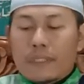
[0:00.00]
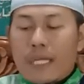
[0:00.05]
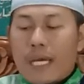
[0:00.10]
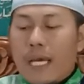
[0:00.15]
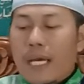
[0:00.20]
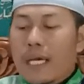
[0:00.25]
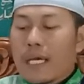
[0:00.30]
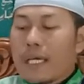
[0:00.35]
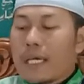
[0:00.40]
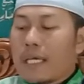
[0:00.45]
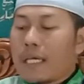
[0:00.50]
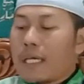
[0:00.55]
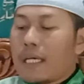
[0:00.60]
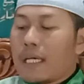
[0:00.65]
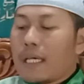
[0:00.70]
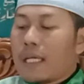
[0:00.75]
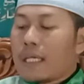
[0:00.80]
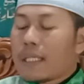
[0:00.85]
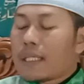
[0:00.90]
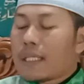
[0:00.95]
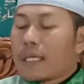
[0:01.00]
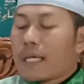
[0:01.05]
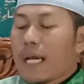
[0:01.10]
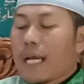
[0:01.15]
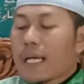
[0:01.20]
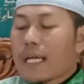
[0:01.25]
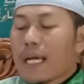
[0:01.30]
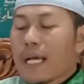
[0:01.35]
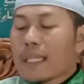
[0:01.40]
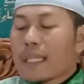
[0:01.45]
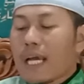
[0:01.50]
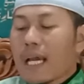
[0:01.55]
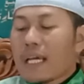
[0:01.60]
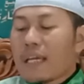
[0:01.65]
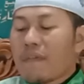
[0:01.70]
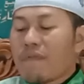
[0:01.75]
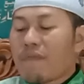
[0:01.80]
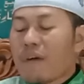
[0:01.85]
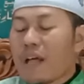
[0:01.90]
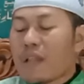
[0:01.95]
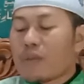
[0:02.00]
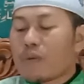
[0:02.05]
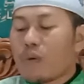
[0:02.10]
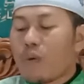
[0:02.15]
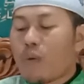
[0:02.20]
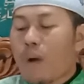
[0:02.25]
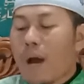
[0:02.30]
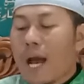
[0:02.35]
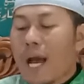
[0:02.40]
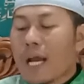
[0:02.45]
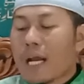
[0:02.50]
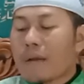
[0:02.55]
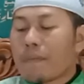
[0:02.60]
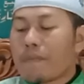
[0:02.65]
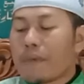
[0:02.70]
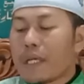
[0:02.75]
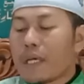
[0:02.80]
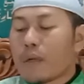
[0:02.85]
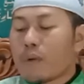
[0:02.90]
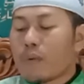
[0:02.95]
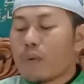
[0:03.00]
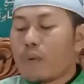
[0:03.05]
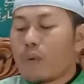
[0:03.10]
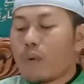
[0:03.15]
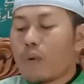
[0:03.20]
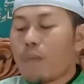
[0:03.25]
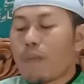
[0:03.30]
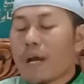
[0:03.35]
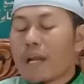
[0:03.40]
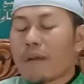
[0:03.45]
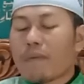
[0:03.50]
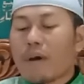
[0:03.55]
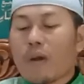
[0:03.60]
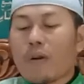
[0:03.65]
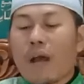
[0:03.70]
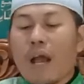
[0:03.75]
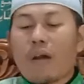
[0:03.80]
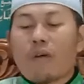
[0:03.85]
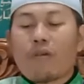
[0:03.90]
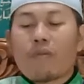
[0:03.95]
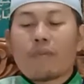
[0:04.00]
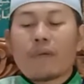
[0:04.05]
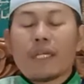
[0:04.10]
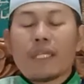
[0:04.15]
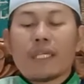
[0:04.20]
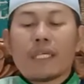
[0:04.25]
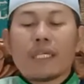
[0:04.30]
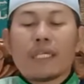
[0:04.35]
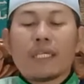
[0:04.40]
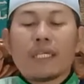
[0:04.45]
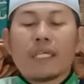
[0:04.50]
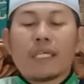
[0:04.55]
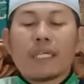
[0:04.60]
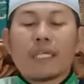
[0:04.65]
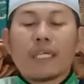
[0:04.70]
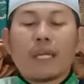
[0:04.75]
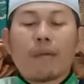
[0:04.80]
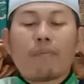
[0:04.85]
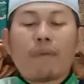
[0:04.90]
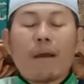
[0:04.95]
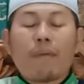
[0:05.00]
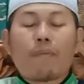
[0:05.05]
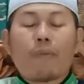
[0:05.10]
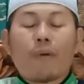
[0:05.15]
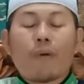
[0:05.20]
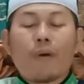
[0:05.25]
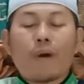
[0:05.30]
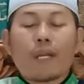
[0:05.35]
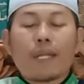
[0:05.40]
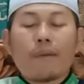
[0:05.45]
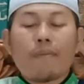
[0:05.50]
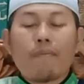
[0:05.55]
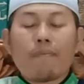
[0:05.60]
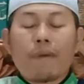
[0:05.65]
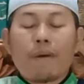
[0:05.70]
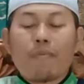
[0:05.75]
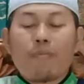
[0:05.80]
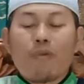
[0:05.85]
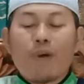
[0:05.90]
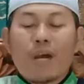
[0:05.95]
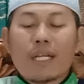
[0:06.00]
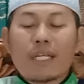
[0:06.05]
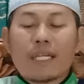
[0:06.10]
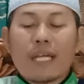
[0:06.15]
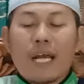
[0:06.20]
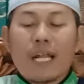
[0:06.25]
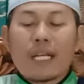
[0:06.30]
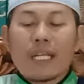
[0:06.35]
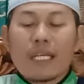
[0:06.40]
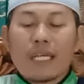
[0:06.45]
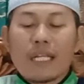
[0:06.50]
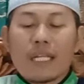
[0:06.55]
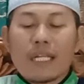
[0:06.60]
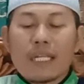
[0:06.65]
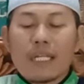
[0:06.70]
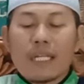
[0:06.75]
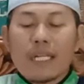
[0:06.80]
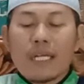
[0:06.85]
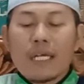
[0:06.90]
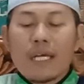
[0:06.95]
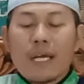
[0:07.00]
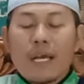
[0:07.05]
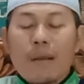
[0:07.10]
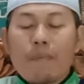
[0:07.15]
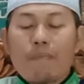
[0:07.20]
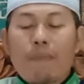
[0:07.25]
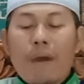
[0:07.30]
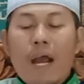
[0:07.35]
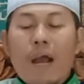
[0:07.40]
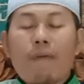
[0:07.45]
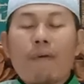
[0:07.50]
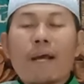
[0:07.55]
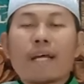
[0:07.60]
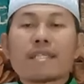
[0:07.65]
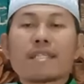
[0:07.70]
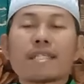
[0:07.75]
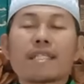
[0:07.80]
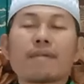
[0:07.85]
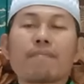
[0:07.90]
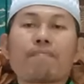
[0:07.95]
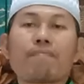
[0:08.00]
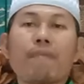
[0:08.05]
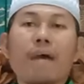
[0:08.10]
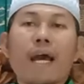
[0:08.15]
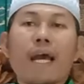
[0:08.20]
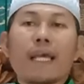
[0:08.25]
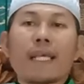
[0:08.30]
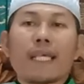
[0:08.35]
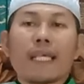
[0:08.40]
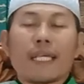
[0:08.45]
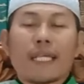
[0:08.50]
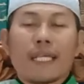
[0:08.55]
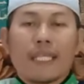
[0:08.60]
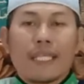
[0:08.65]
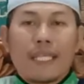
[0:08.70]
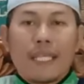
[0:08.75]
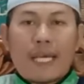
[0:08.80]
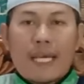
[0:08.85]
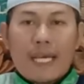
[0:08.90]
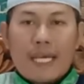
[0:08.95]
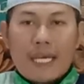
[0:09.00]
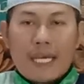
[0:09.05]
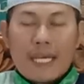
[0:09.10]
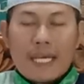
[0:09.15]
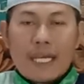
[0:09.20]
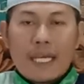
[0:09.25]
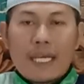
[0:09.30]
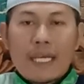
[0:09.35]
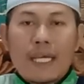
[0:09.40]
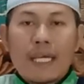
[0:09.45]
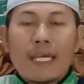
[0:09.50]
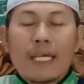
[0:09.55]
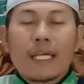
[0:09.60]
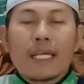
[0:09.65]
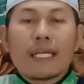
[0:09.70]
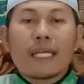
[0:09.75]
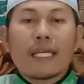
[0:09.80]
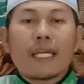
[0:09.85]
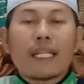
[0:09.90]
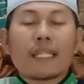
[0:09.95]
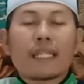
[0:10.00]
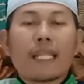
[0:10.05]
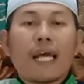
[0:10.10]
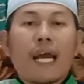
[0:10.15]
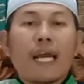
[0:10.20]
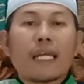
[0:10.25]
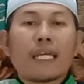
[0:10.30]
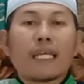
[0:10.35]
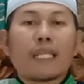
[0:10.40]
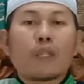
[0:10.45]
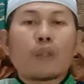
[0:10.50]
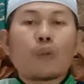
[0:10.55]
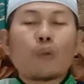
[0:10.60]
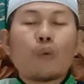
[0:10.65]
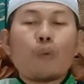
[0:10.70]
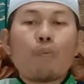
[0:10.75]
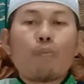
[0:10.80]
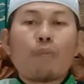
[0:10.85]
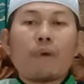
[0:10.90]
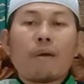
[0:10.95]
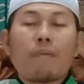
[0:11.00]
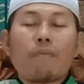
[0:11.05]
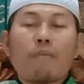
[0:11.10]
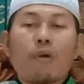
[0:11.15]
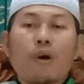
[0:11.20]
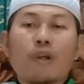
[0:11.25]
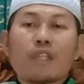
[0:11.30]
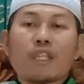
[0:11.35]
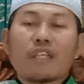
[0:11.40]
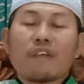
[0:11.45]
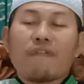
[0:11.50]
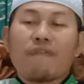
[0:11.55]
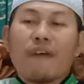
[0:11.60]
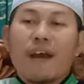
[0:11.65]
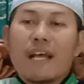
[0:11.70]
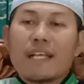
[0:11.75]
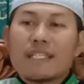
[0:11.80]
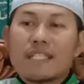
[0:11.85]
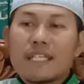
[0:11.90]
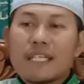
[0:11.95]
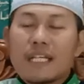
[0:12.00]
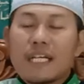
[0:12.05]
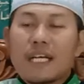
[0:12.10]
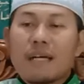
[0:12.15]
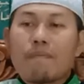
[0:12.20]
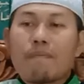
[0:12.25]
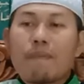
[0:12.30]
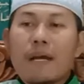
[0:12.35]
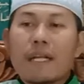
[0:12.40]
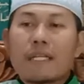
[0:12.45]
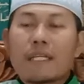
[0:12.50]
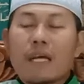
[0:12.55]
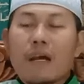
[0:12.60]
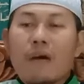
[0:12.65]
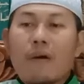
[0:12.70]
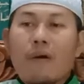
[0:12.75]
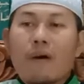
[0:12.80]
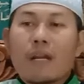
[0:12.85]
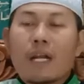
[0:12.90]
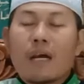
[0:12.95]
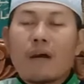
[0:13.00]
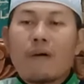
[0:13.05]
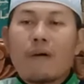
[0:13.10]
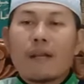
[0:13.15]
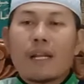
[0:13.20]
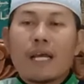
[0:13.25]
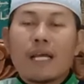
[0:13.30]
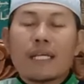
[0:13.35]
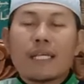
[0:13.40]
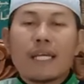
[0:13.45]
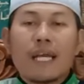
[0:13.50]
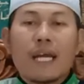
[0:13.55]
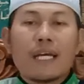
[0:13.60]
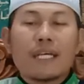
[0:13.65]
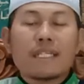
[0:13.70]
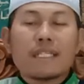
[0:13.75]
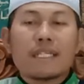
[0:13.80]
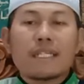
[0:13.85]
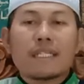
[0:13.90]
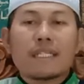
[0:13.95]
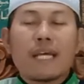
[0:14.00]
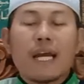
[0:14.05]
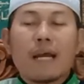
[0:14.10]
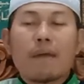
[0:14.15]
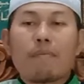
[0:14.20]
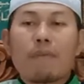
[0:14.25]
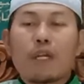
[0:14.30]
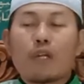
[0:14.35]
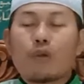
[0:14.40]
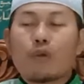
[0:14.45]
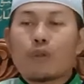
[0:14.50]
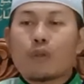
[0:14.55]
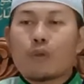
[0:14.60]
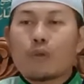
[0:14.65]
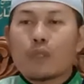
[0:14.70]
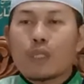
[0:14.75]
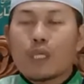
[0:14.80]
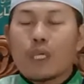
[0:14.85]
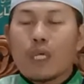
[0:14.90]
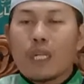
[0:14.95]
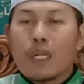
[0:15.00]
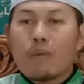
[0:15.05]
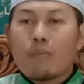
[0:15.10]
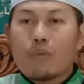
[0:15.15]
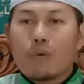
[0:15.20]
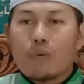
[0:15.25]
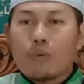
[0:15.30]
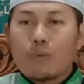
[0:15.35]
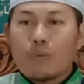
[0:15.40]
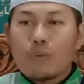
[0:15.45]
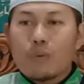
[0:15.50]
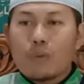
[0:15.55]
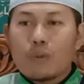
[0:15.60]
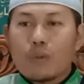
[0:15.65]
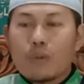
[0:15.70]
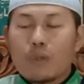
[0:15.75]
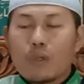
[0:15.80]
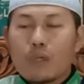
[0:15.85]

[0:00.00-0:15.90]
Nah, dengan kata ifadhu wa akhbiruhu man wara'akum ini, Imam Bukhari membuat dalil bahwa sebaiknya kita itu memotivasi kepada orang-orang yang sedang menuntut ilmu.